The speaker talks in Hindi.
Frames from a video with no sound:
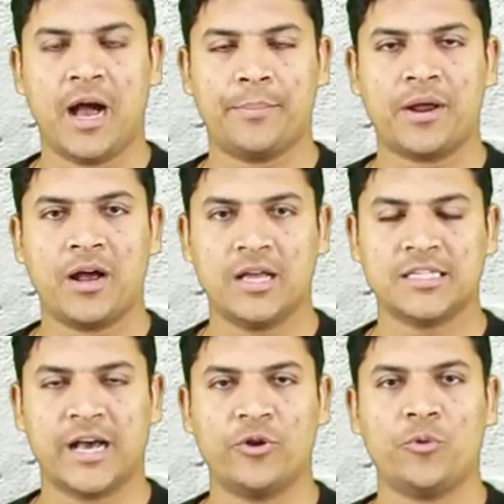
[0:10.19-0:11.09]
आपका
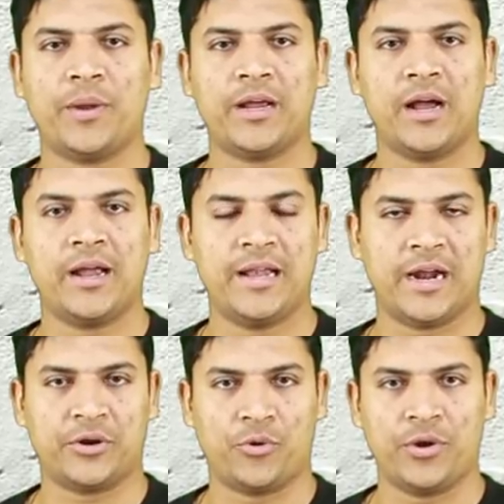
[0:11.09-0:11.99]
हजारों रुपए का
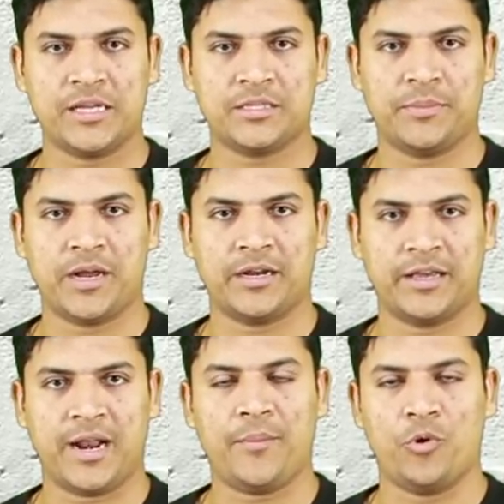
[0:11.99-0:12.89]
इलेक्ट्रॉनिक सामान
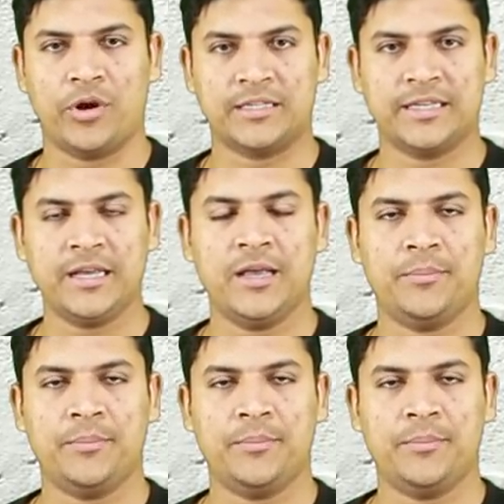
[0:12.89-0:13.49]
खराब होने से